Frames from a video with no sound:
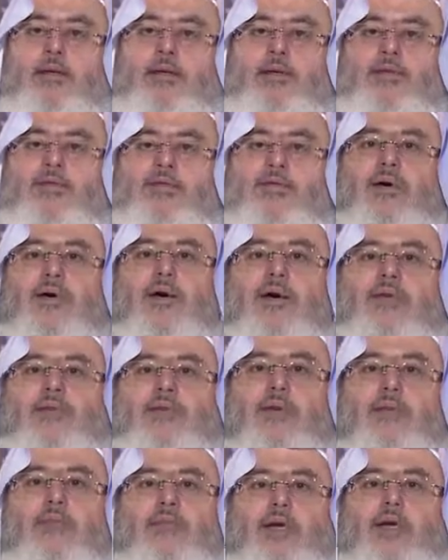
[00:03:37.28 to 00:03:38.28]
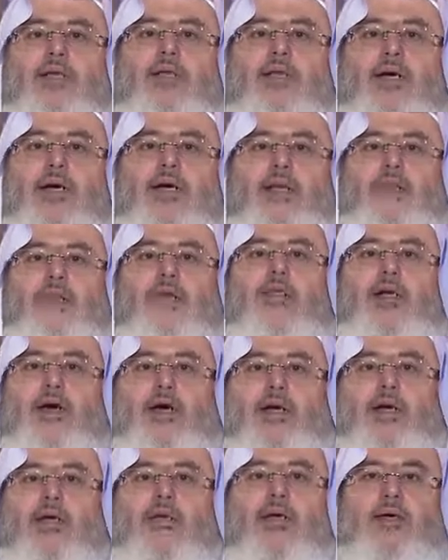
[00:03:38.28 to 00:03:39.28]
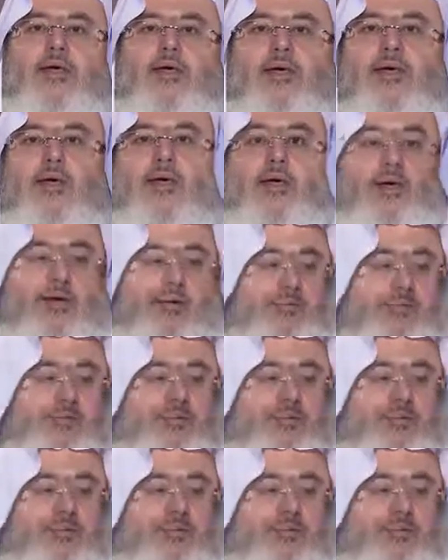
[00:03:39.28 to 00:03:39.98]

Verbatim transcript: فالشاهد بدع الأذان كثيرة